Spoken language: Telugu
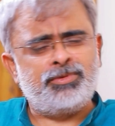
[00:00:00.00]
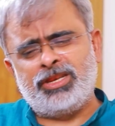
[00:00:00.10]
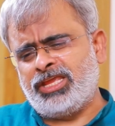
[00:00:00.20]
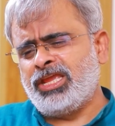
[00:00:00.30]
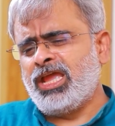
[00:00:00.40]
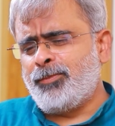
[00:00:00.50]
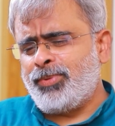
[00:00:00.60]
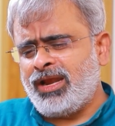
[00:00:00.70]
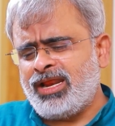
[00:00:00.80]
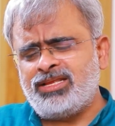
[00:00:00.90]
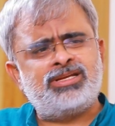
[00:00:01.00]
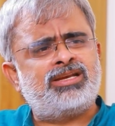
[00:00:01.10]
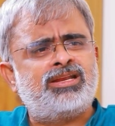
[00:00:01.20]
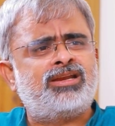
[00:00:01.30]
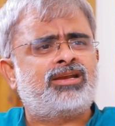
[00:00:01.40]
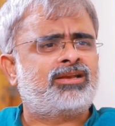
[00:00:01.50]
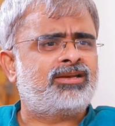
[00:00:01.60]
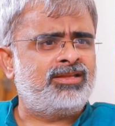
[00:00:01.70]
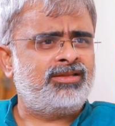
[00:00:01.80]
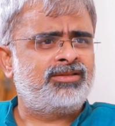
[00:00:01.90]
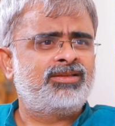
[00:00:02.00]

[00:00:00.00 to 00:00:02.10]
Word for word: మీరు ఏ పెళ్ళైన జంటని అడగండి